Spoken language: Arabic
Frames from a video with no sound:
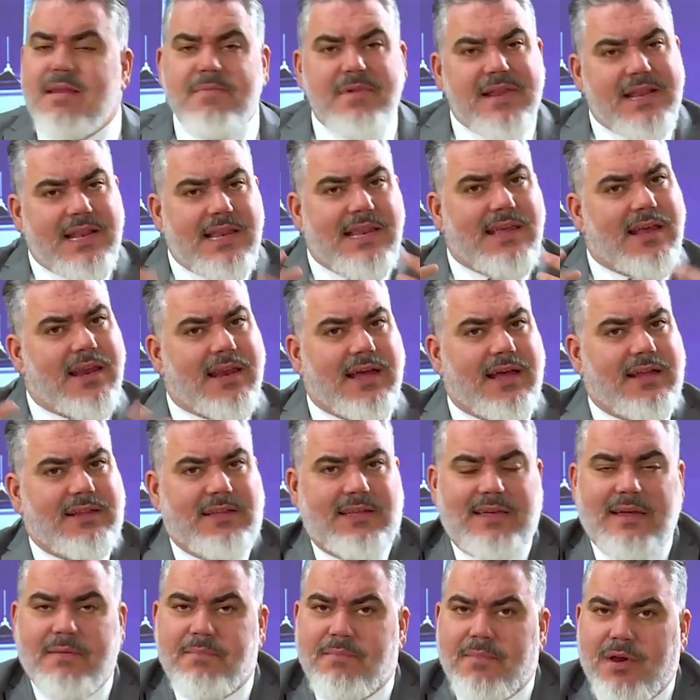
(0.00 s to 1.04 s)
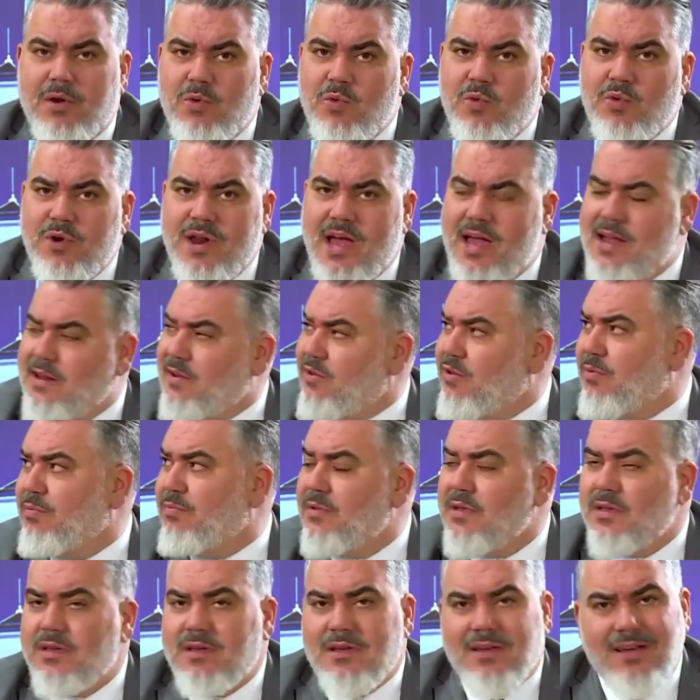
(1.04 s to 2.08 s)
هذيك هي قضيه مرونه
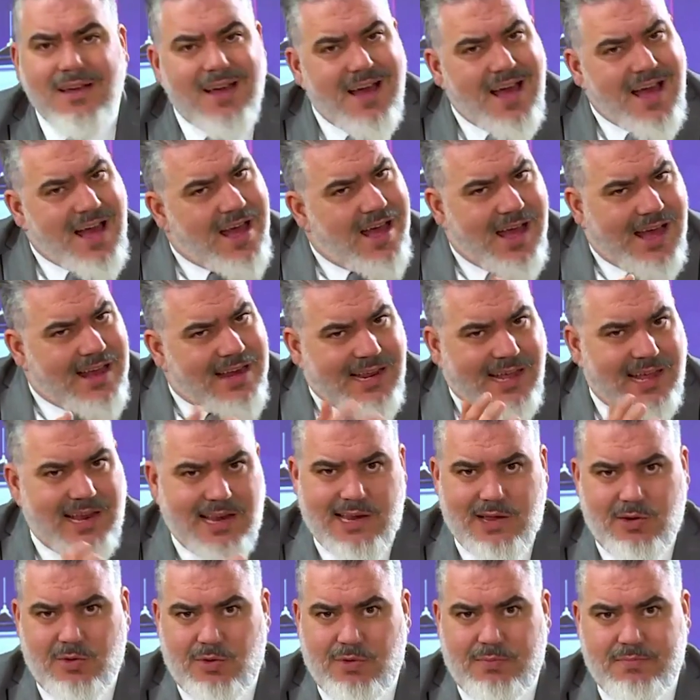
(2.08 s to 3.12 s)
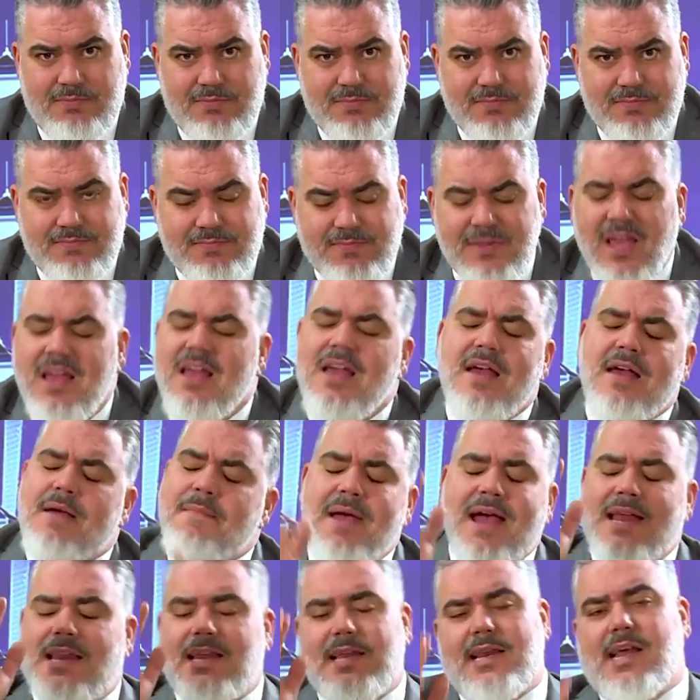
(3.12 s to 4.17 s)
عندهم غنخليوهم
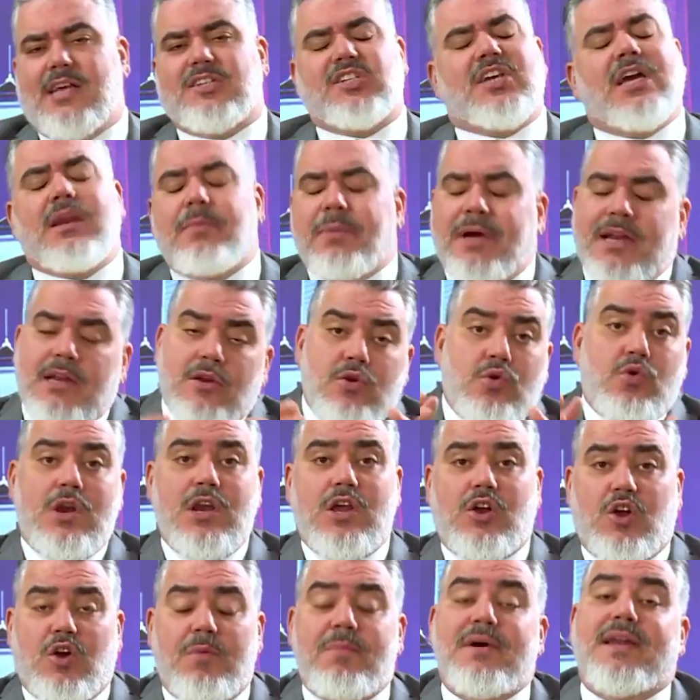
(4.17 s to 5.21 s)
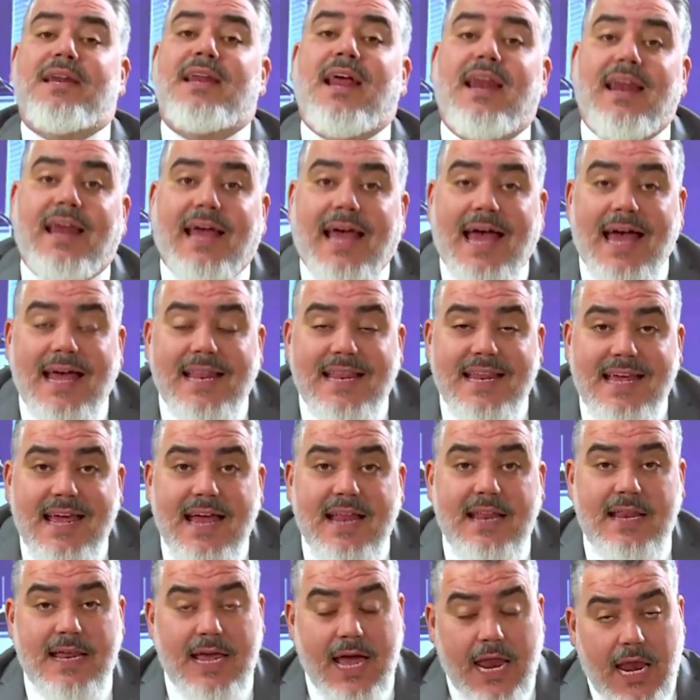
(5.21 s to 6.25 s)
ما عليناش غير بغيت نقول لكم ان
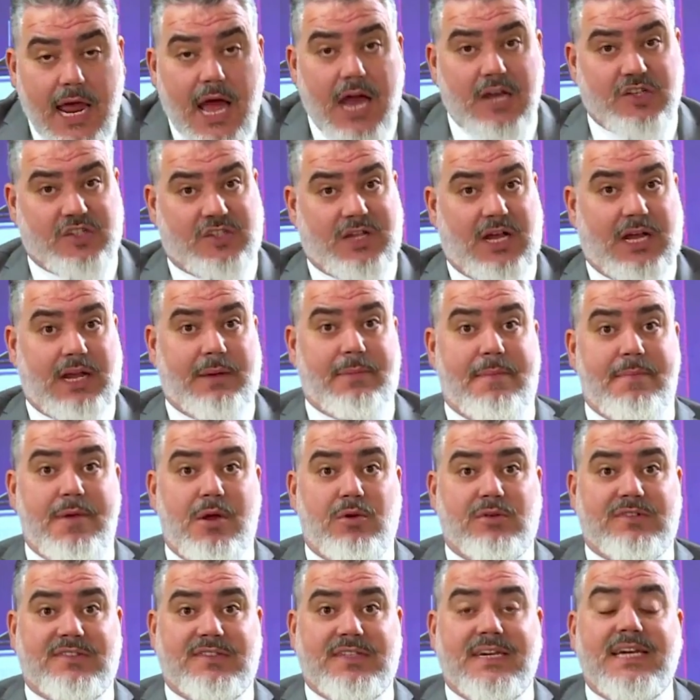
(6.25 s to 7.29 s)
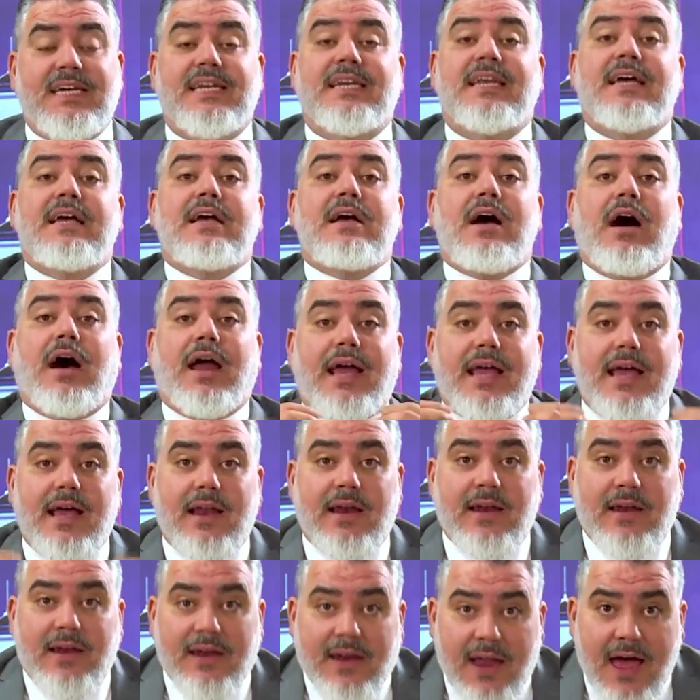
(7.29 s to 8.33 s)
القضيه ديال هاشتاغ 490 راه
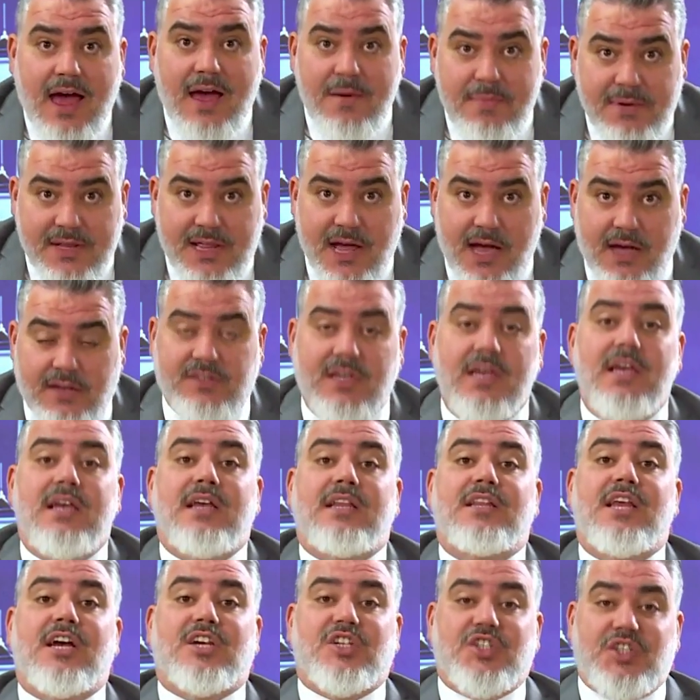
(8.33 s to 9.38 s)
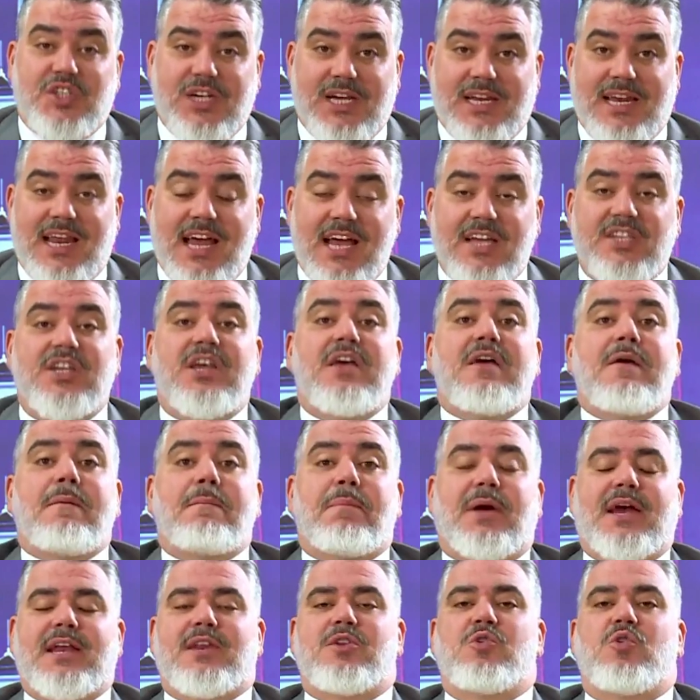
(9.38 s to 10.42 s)
يلاه بدات داك الشيء علاش
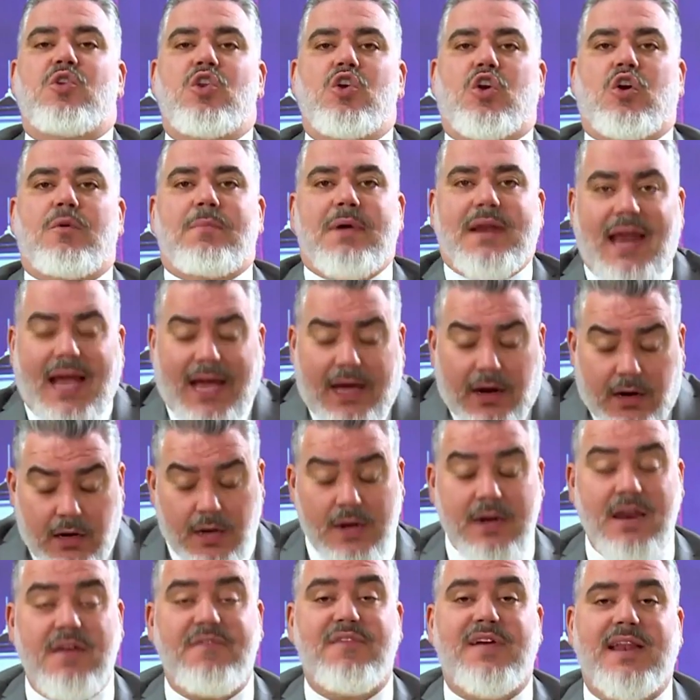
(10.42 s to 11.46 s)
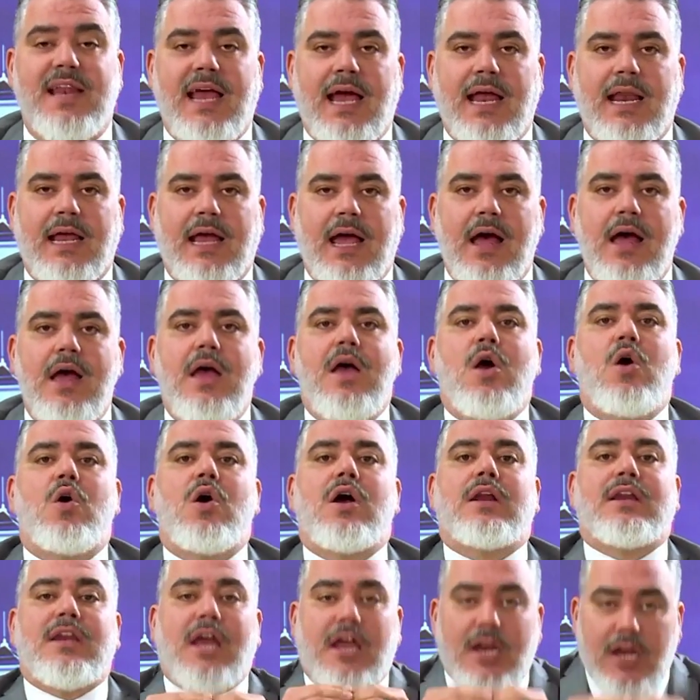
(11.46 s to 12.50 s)
بغيت نقول لكم ان قررنا في هذه الحلقه
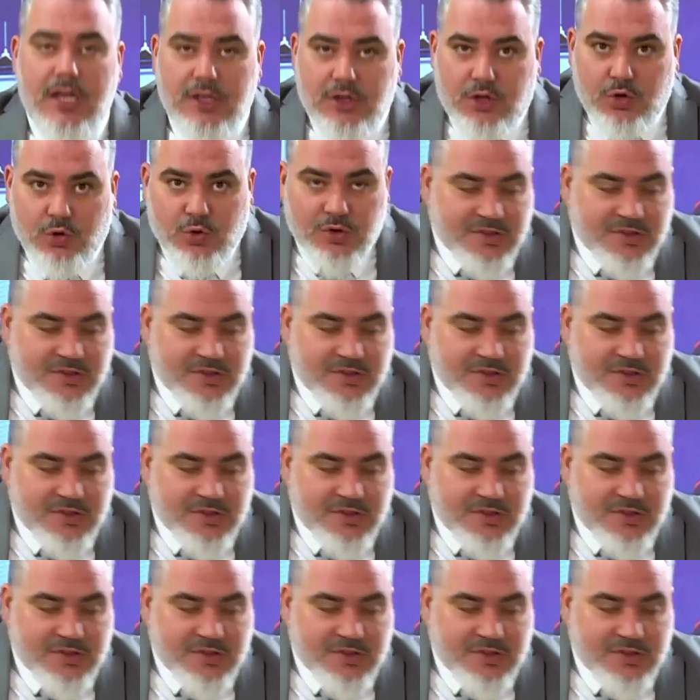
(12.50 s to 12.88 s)
اننا نديروا